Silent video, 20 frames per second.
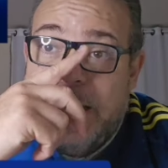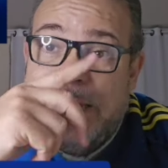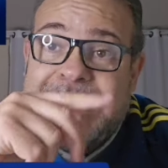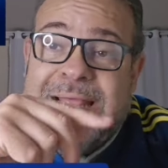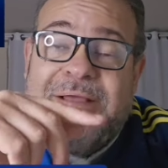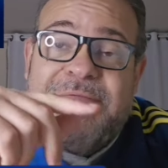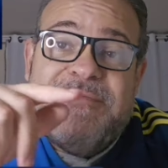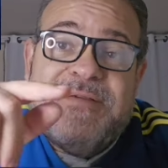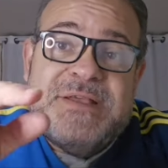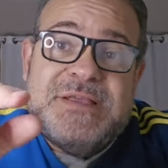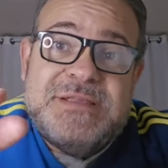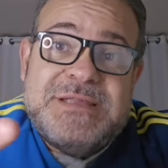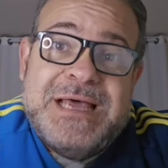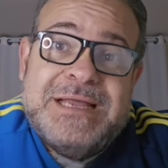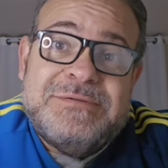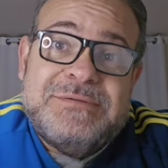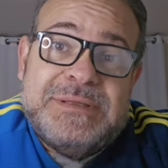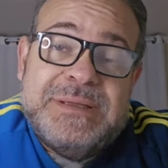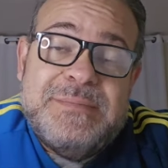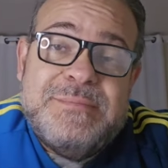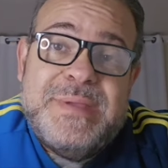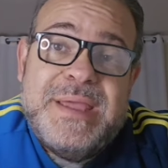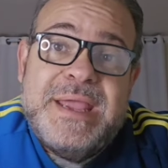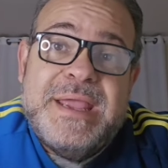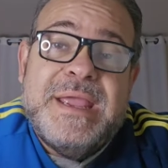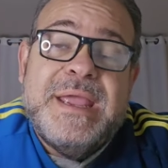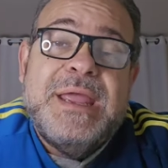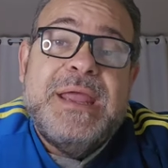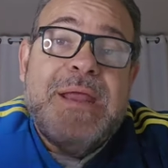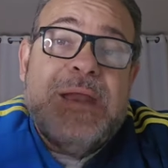Tá fixado
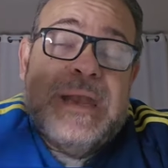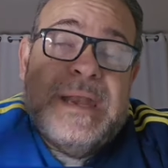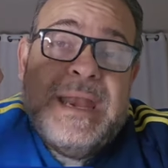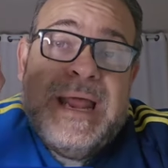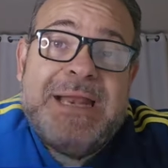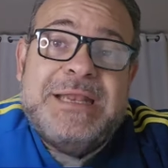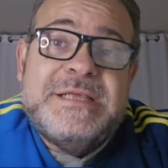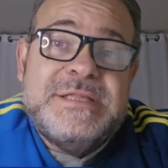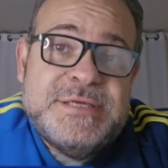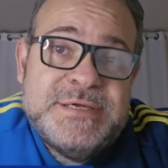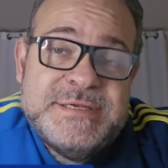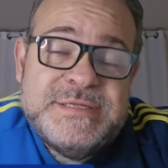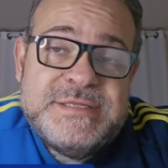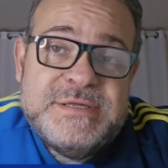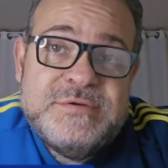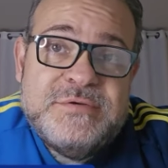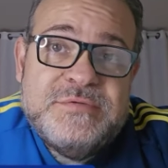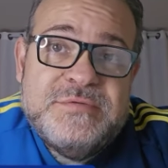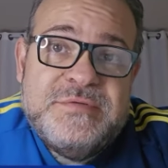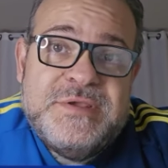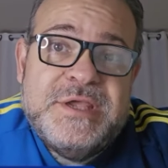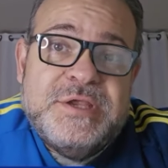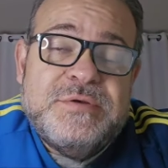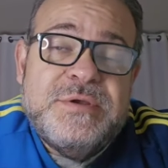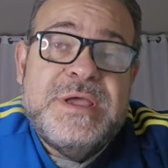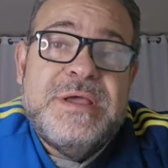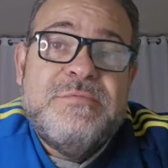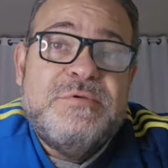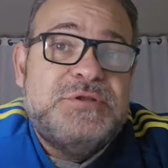também na descrição do vídeo.